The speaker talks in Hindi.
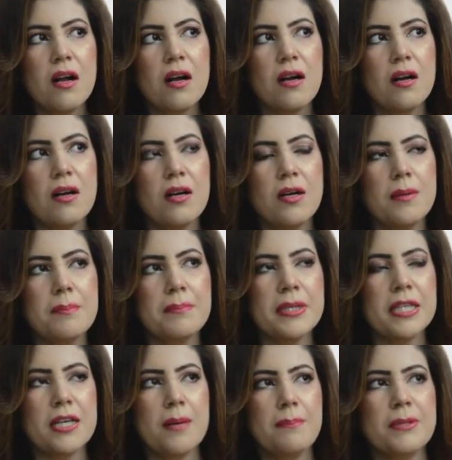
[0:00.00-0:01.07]

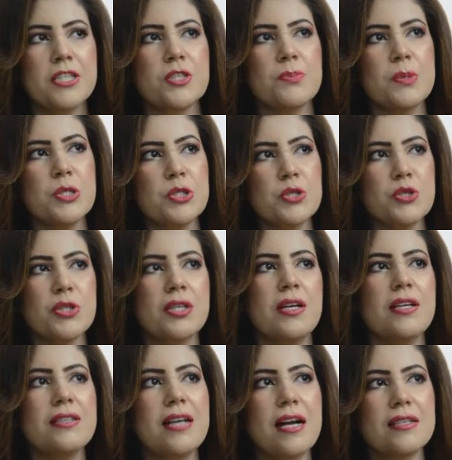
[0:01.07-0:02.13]
मेरा बचपन जो
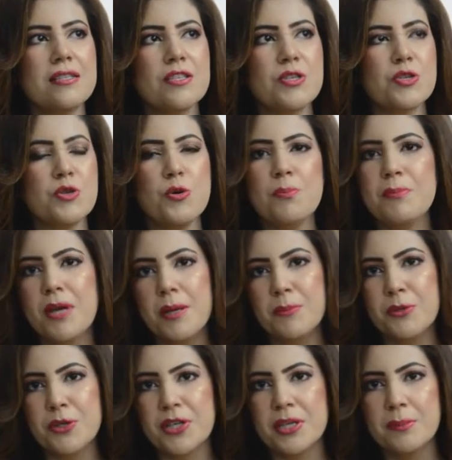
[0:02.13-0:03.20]
था दैट इज़ सो
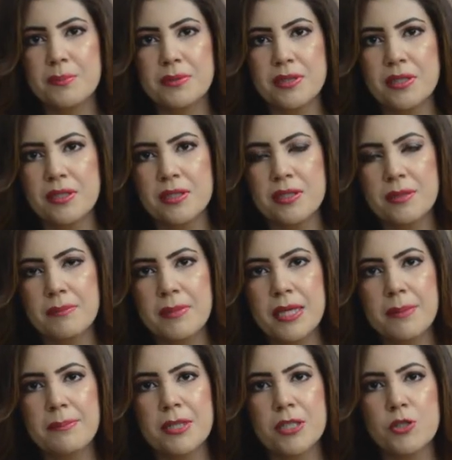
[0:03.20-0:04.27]
मेमोरेबल
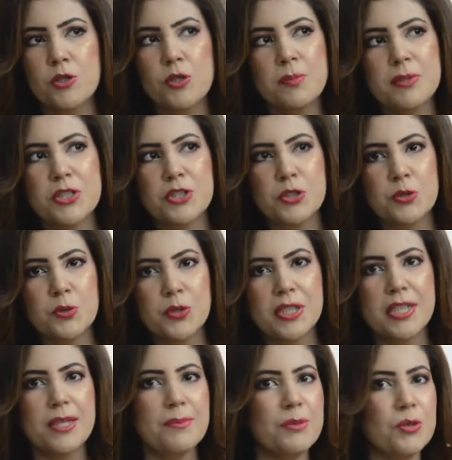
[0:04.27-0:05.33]
मैं बिल्कुल भी झूठ
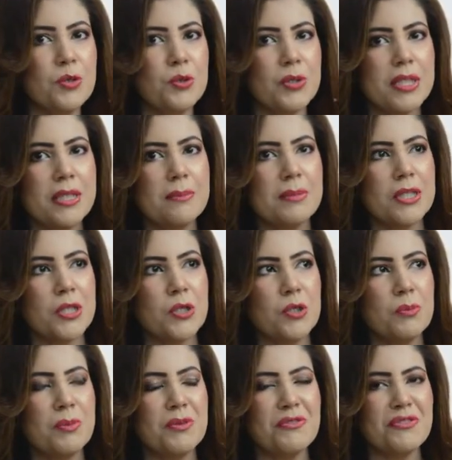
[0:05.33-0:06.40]
नहीं बोलूँगी
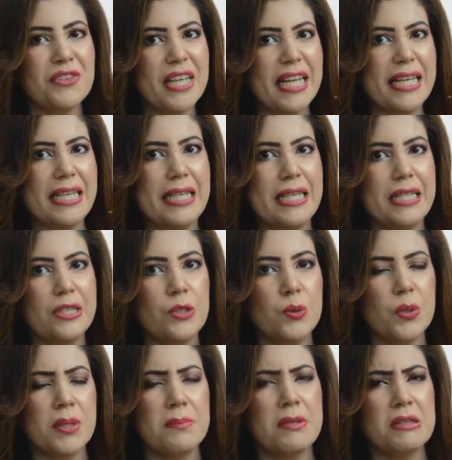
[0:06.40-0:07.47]
बिल्कुल भी फेक नहीं
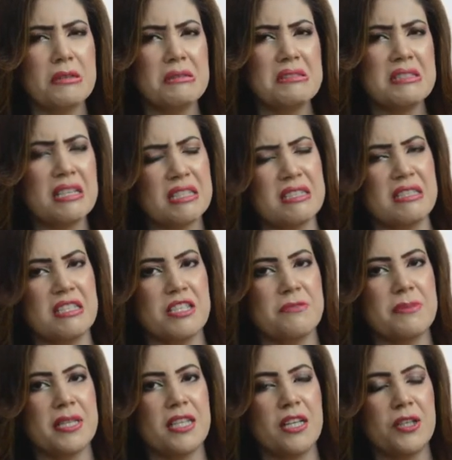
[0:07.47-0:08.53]
करूँगी बिल्कुल सच सच
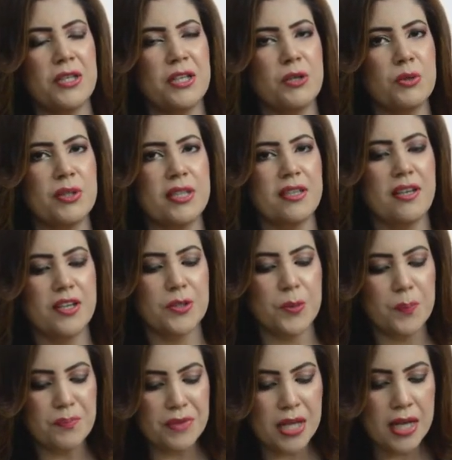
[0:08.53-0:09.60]
बताने को तैयार
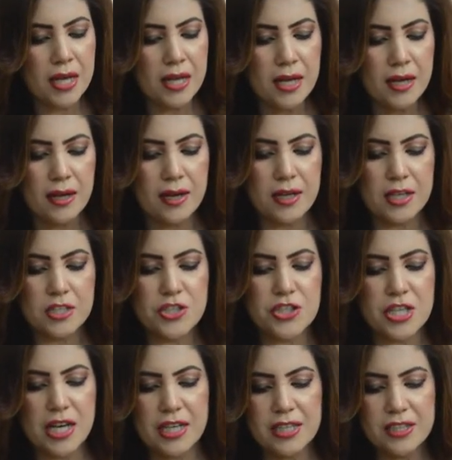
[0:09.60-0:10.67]
हूँ
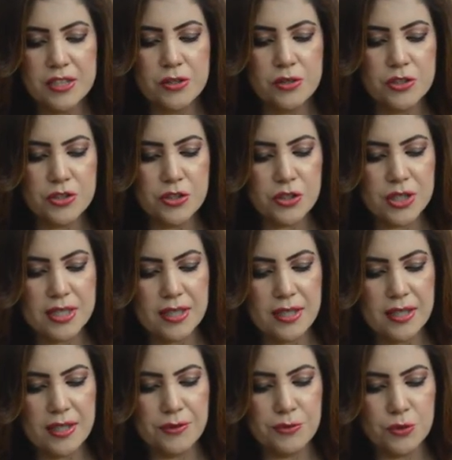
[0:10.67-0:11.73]
चाइल्डहुड जो था
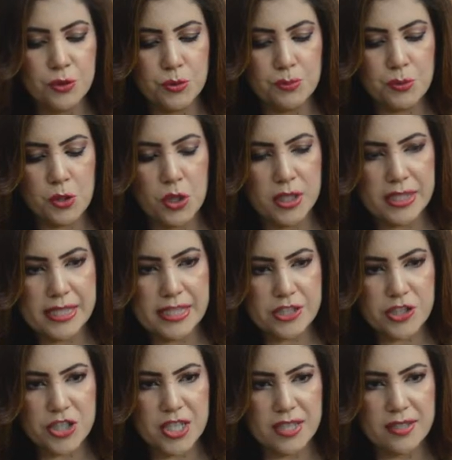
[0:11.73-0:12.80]
वो बहुत ही
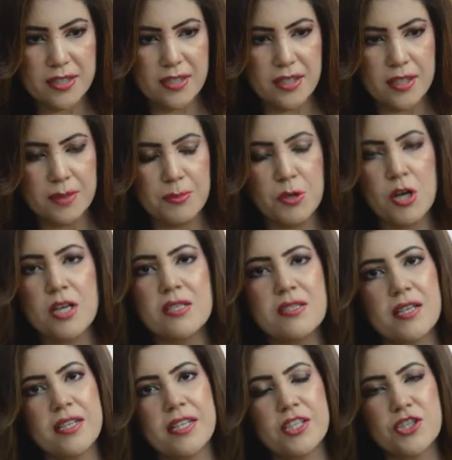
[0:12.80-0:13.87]
अच्छा था बहुत
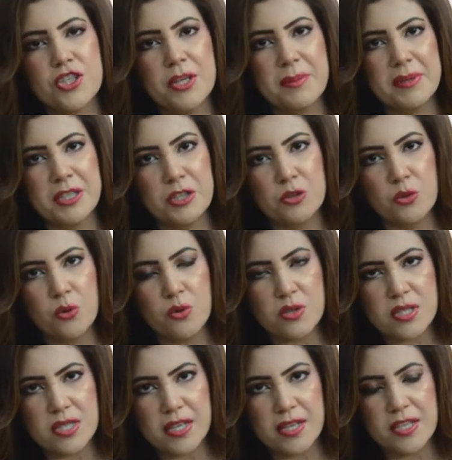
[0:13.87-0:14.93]
सारे अच्छे मेरे
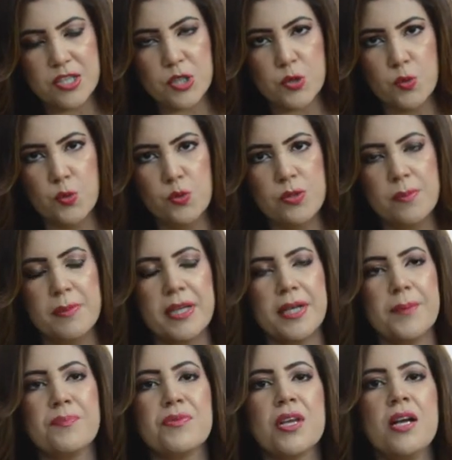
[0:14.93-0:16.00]
दोस्त थे स्कूल
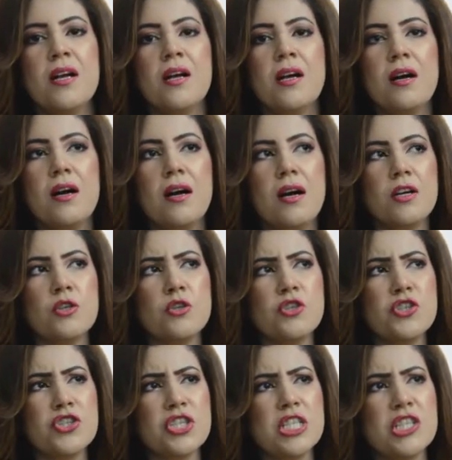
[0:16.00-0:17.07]
में
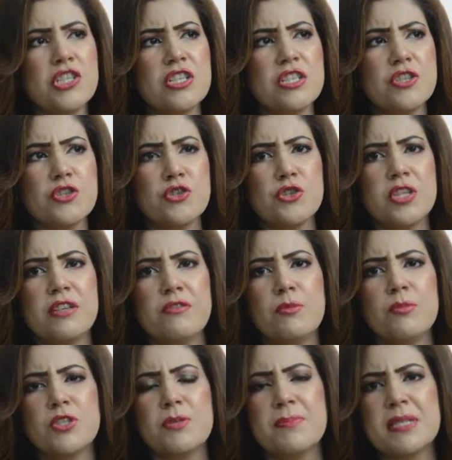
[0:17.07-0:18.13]
कुछ टीचर्स जो थे वो
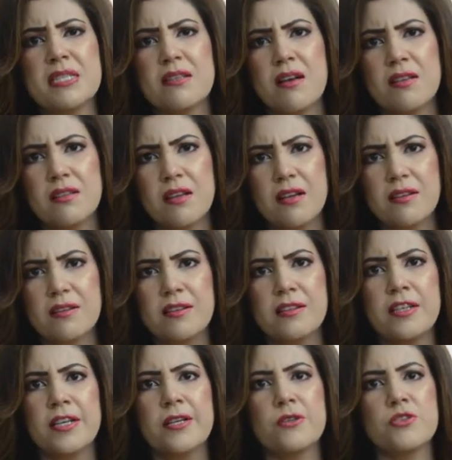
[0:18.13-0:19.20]
मुझे पसंद करते
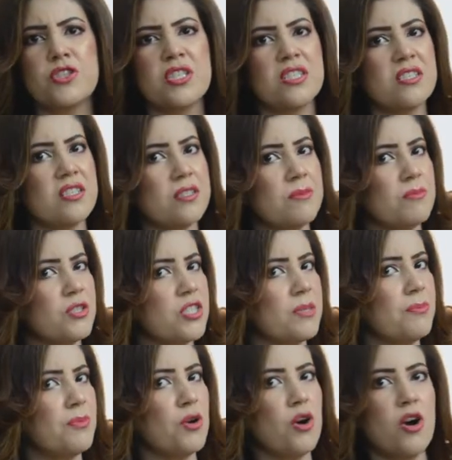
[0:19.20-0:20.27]
थे कुछ टीचर्स
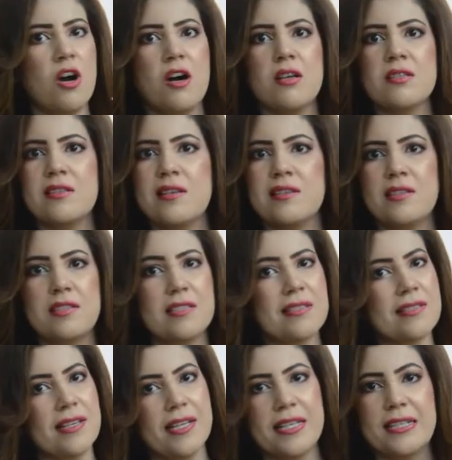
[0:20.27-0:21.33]
मुझे बहुत ज़्यादा
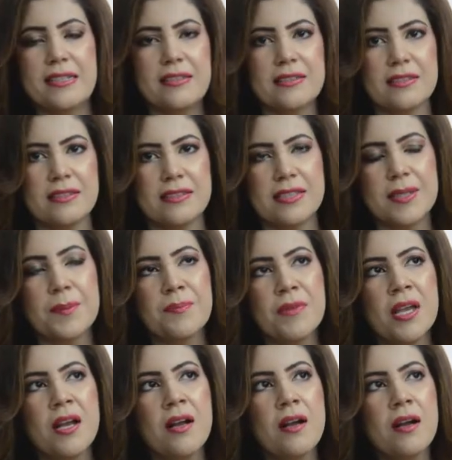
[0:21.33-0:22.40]
डिसलाइक करते थे
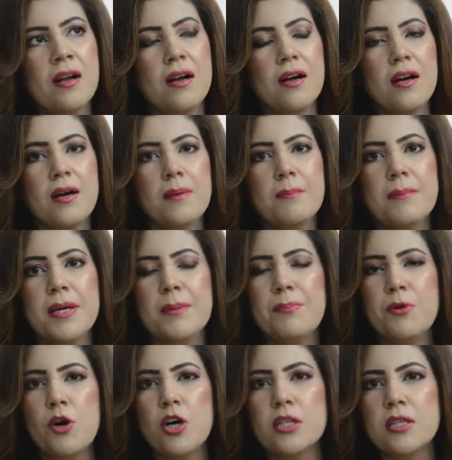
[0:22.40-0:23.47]
मैं
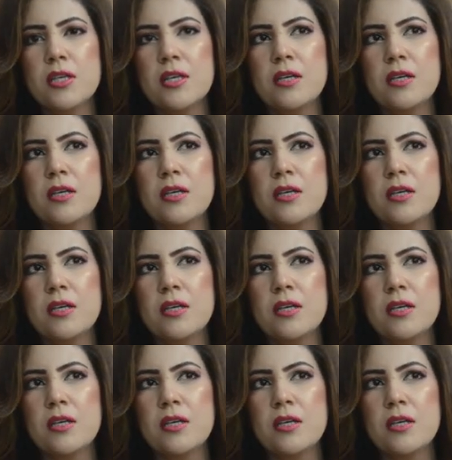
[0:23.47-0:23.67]
बहुत